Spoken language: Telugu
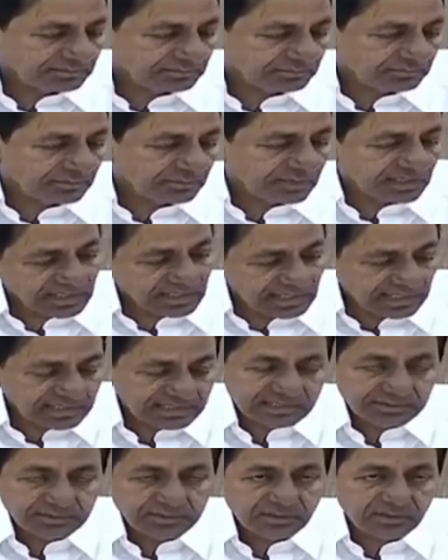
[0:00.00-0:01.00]
మన
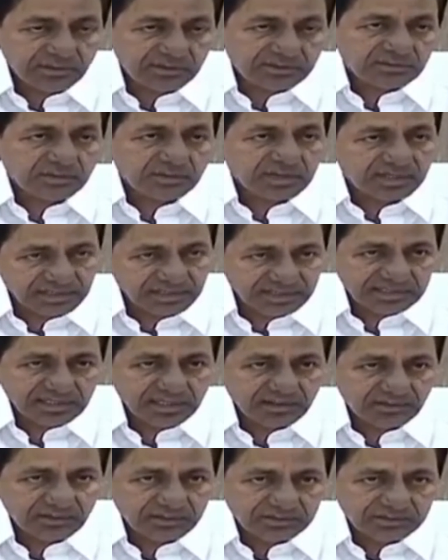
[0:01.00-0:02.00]
రాష్ట్రం కావచ్చు మన దేశం
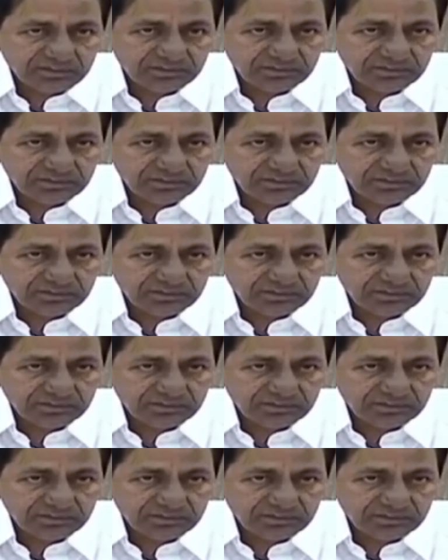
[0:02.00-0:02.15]
కావచ్చు